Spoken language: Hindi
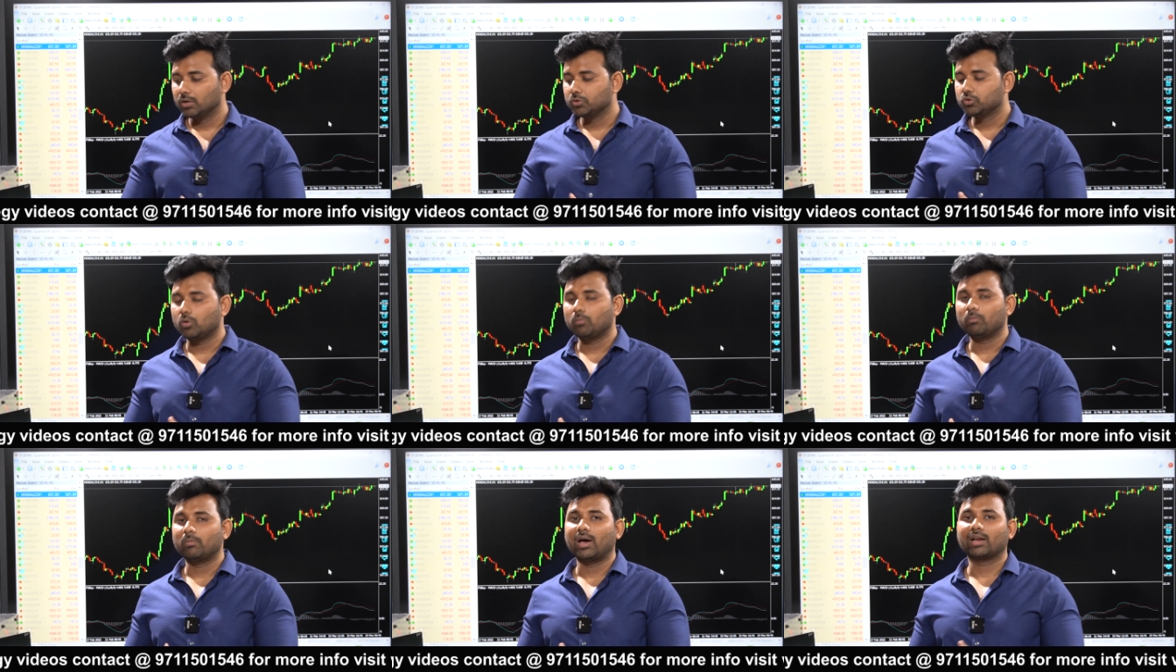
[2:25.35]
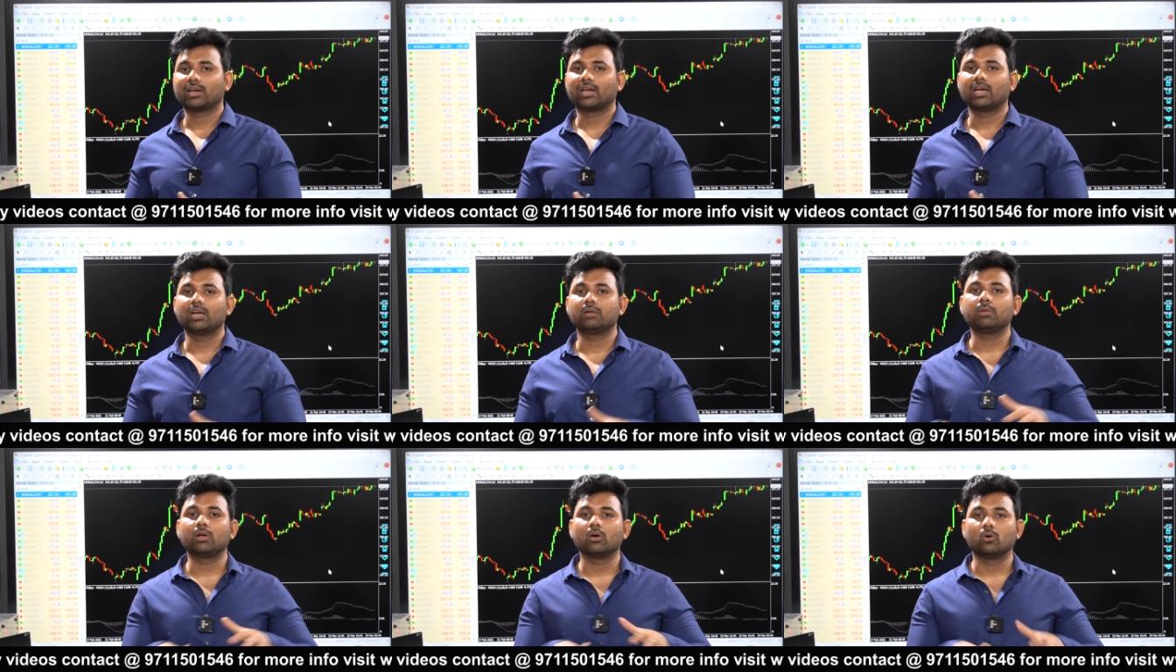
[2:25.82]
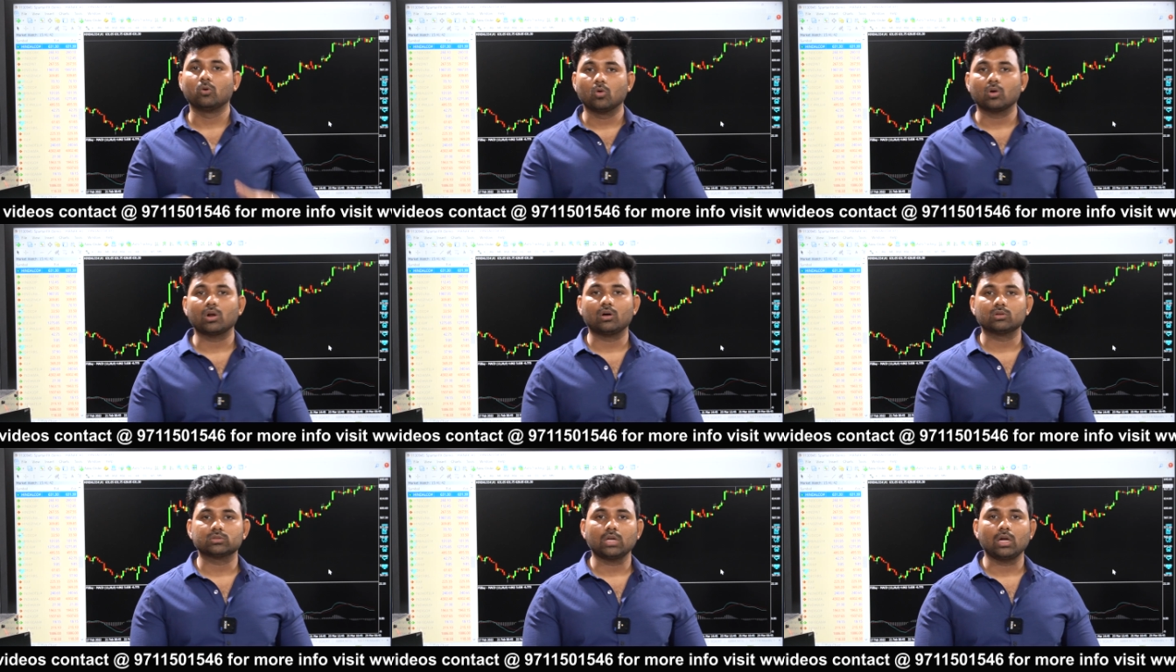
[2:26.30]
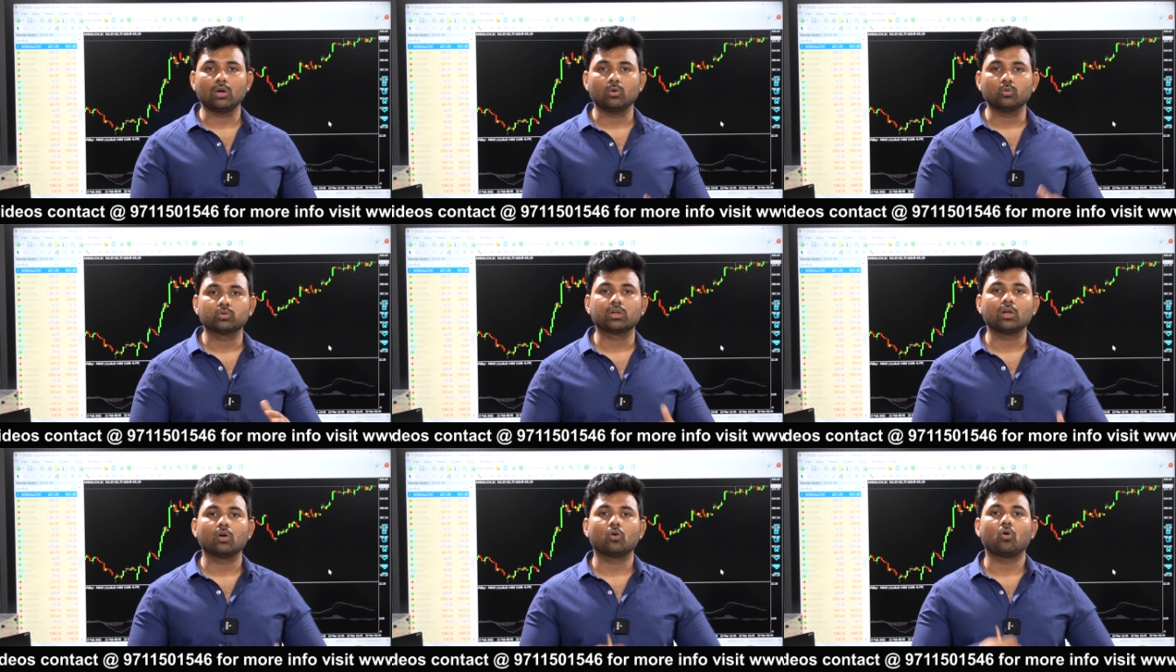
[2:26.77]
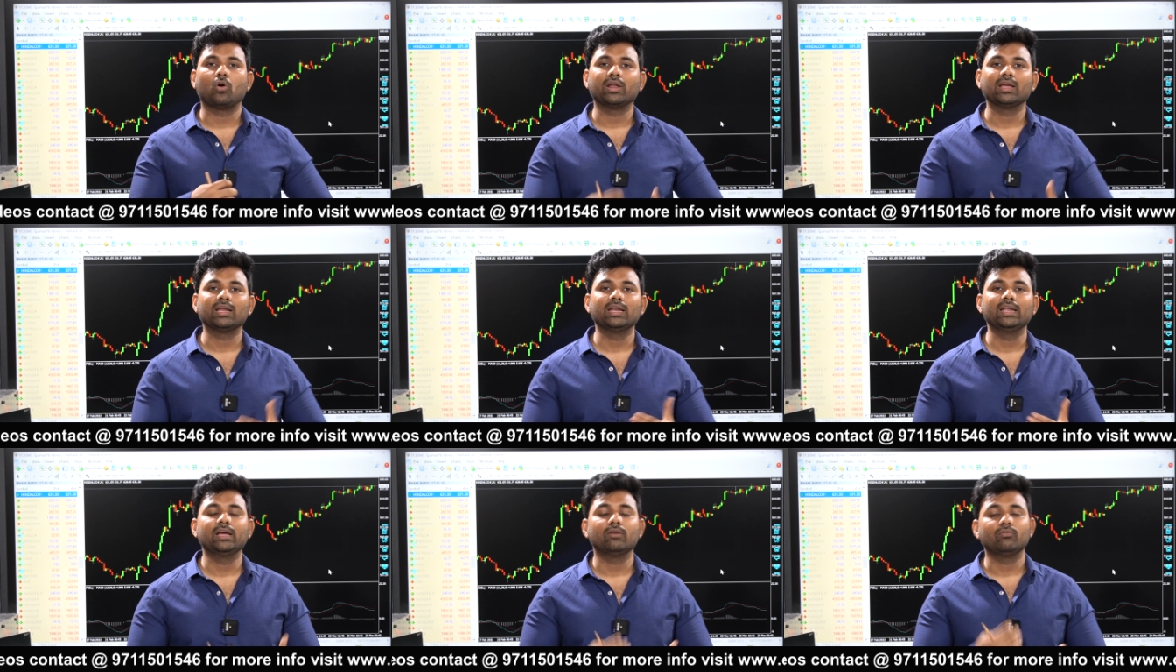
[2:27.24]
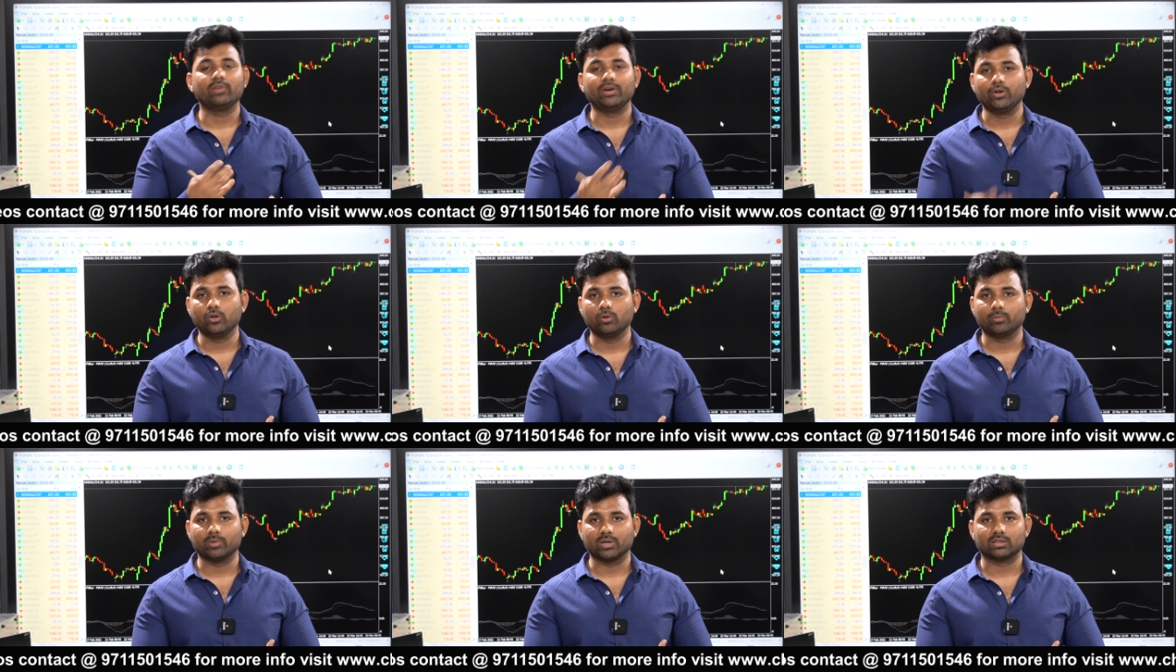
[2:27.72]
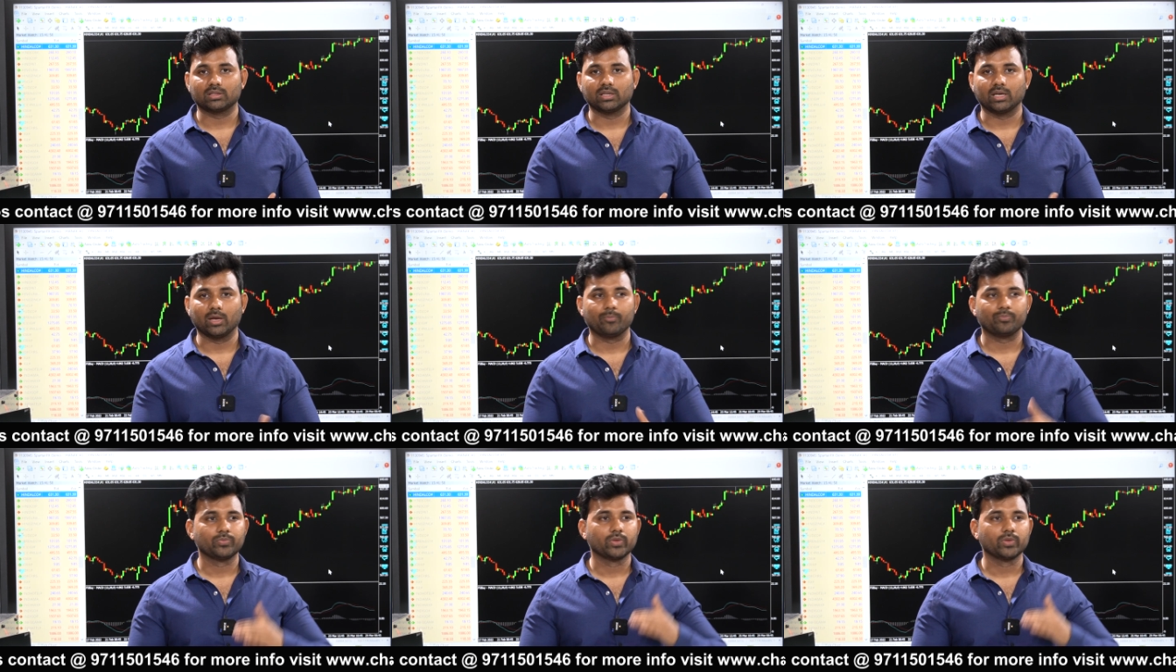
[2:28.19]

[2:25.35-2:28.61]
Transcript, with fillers: जो मार्केट में हो रहा होता है उसके अकॉर्डिंगली हम वीडियो बनाते हैं